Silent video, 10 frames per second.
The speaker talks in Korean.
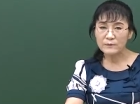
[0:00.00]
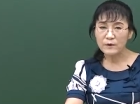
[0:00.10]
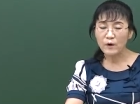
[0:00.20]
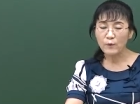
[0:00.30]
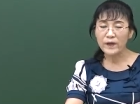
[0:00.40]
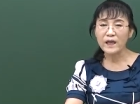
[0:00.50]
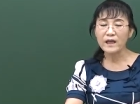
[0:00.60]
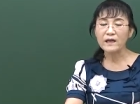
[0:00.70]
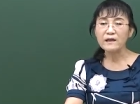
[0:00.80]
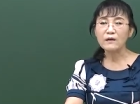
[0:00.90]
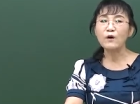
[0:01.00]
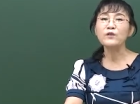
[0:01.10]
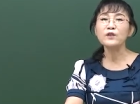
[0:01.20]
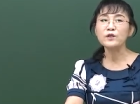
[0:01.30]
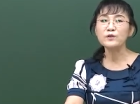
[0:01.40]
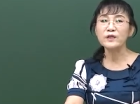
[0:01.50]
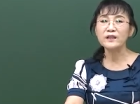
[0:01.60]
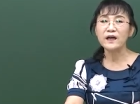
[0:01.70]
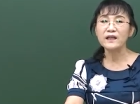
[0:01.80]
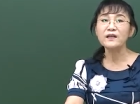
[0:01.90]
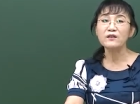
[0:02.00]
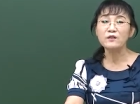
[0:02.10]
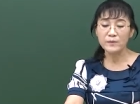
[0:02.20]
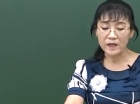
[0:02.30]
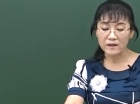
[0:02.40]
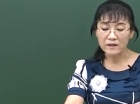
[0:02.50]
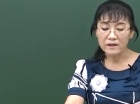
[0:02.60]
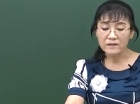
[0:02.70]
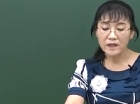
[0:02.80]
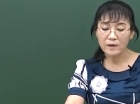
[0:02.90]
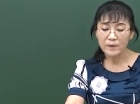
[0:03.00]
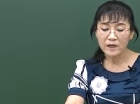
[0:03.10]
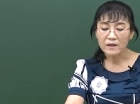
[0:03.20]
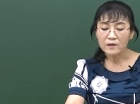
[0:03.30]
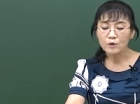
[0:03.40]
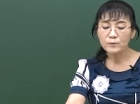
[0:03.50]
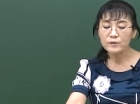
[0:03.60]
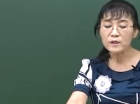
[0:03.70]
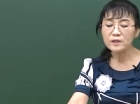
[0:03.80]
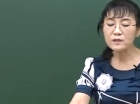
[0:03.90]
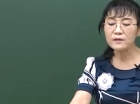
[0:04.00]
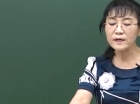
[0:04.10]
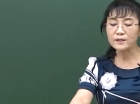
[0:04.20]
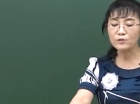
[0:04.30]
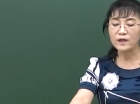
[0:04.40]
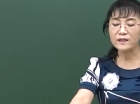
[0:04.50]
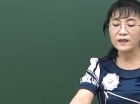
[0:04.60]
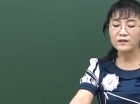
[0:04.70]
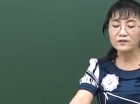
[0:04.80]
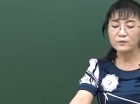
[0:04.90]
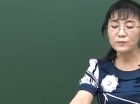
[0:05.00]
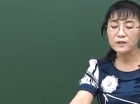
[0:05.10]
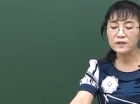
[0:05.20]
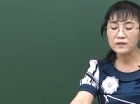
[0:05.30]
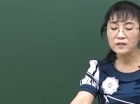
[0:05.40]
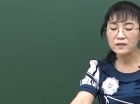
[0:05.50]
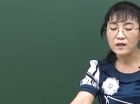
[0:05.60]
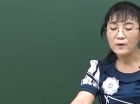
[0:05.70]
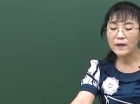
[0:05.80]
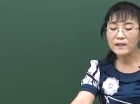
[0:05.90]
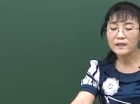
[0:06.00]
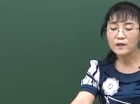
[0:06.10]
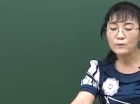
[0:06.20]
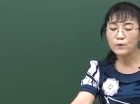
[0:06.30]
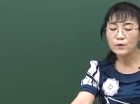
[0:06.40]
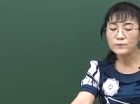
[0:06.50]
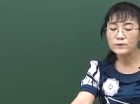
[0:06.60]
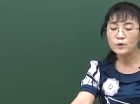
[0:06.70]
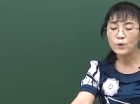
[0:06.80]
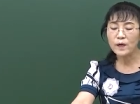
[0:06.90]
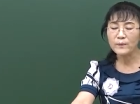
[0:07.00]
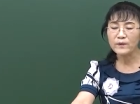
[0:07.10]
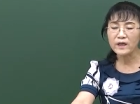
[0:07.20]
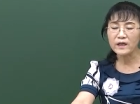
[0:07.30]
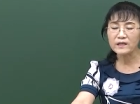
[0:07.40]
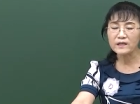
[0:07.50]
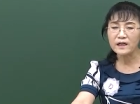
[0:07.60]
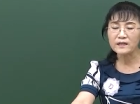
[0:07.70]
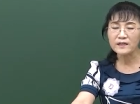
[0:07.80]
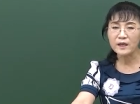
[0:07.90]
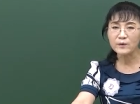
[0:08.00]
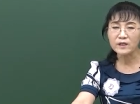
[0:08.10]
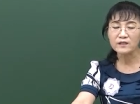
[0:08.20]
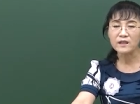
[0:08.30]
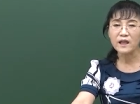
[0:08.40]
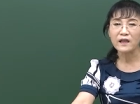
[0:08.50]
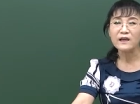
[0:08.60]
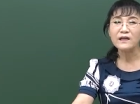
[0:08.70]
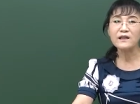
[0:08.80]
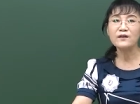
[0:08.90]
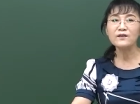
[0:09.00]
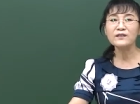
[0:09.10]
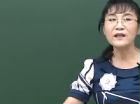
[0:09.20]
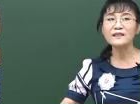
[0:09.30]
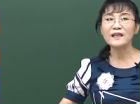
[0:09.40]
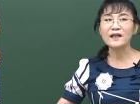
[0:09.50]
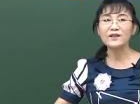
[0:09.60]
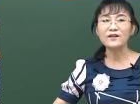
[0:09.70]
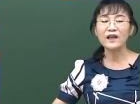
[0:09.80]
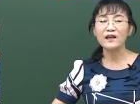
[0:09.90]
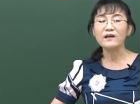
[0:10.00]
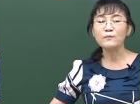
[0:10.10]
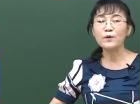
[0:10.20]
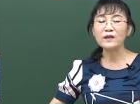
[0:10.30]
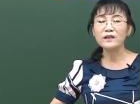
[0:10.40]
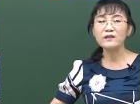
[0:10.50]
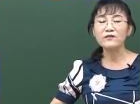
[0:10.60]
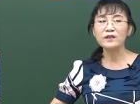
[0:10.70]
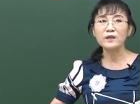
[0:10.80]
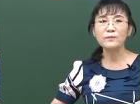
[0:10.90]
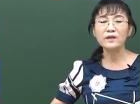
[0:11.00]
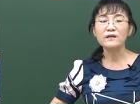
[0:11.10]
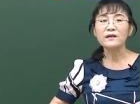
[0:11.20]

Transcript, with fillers: 이거 외에 건너뛰어도 된다 이런 의미예요. 그 다음에 또 프린트를 가지고도 한다는 거죠. 프린트는 환경공업 종합계획이라는 내용이 있는데 이거는 내가 작년에 뭐가 되는 거냐면